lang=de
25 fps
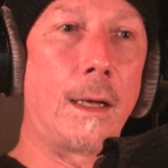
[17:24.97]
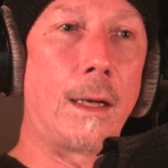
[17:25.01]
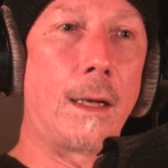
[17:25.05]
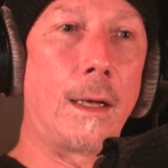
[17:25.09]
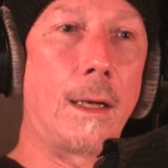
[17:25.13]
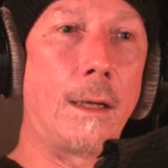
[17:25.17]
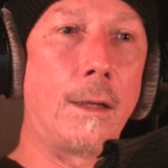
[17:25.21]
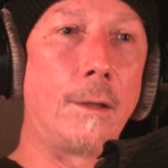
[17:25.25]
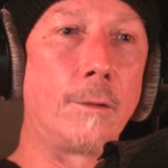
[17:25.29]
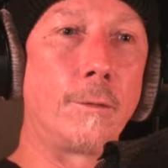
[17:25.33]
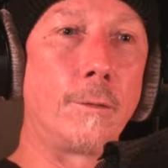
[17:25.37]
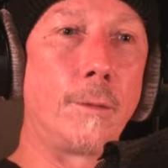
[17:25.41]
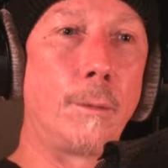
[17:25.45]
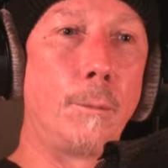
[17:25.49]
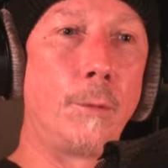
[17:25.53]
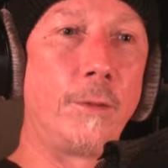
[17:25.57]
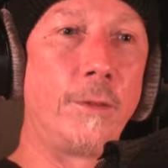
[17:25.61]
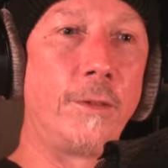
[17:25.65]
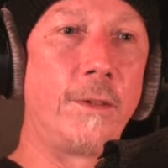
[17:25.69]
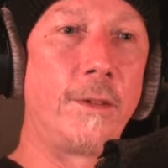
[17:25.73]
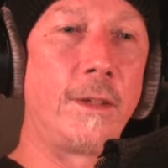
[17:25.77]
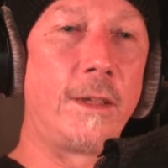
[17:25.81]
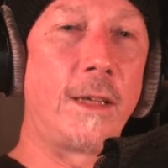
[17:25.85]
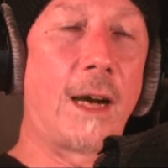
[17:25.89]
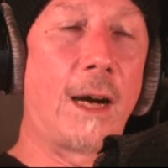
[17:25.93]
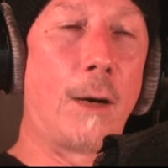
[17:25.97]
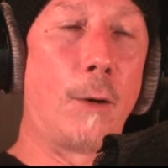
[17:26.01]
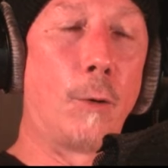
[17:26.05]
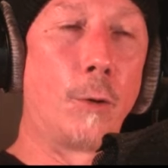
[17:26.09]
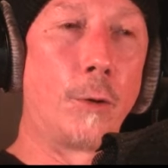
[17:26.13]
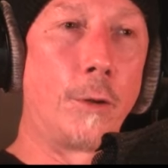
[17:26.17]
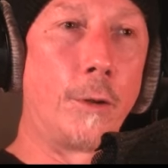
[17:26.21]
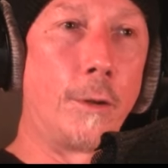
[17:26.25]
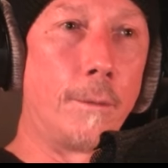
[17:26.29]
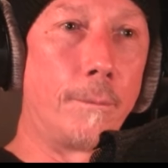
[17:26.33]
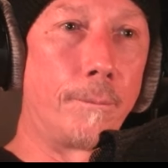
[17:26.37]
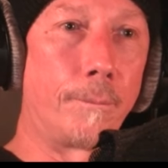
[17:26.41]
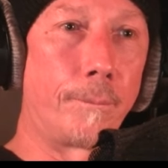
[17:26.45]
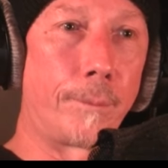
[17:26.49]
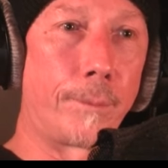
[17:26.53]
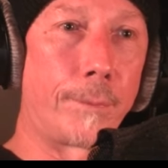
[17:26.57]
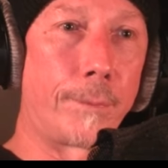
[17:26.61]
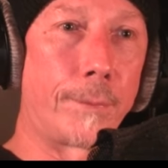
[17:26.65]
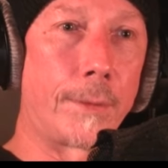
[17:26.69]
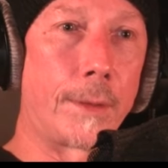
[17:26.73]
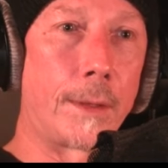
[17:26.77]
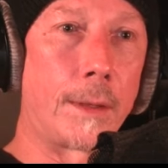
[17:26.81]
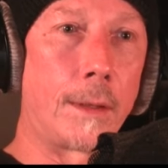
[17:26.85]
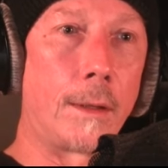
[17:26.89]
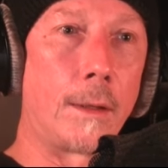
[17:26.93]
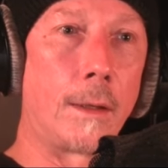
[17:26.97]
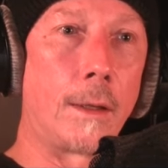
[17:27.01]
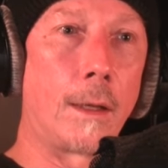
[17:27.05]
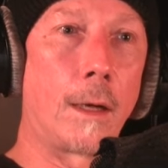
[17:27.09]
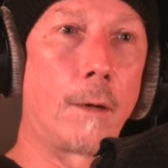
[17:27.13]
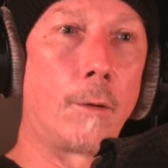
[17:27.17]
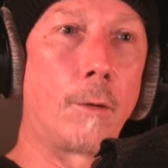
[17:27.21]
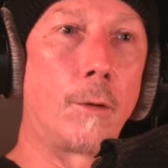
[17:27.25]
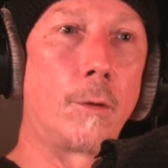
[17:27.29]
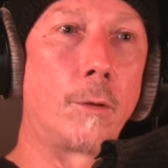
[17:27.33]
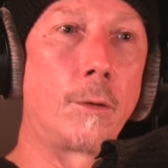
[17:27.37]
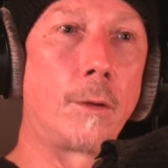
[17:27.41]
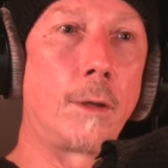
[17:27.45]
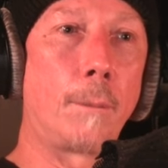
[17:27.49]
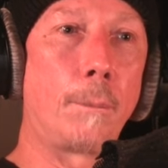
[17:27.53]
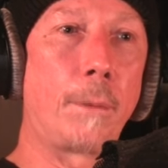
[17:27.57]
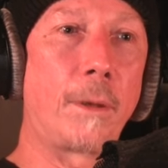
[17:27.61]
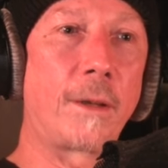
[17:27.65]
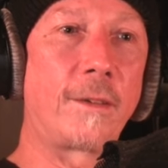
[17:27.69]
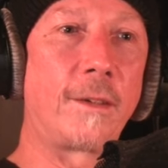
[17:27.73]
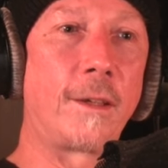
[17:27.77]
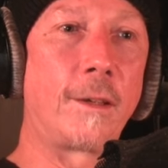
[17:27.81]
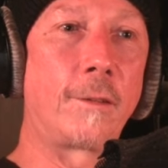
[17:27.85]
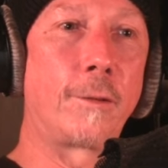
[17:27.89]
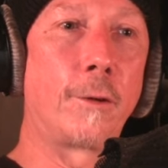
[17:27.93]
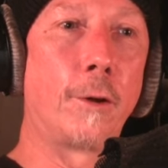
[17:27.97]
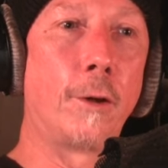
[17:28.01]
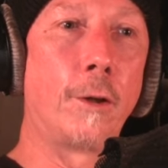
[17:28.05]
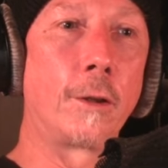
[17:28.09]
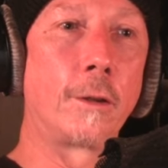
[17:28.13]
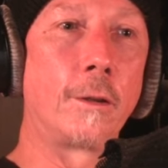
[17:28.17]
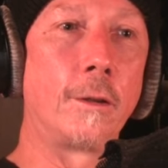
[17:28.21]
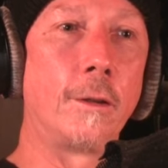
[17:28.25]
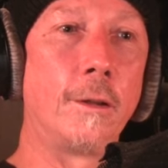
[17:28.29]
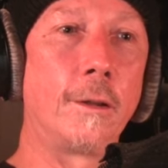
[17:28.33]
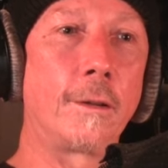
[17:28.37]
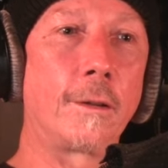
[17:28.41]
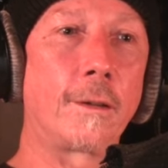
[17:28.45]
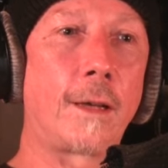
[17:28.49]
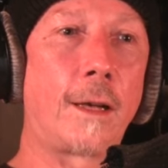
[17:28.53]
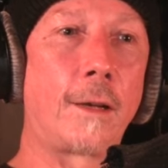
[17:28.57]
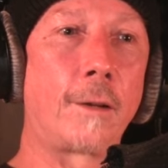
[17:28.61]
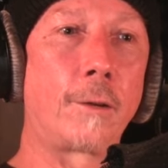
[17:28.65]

Also, wir müssen sie hauen. Ja, und dann passiert folgendes.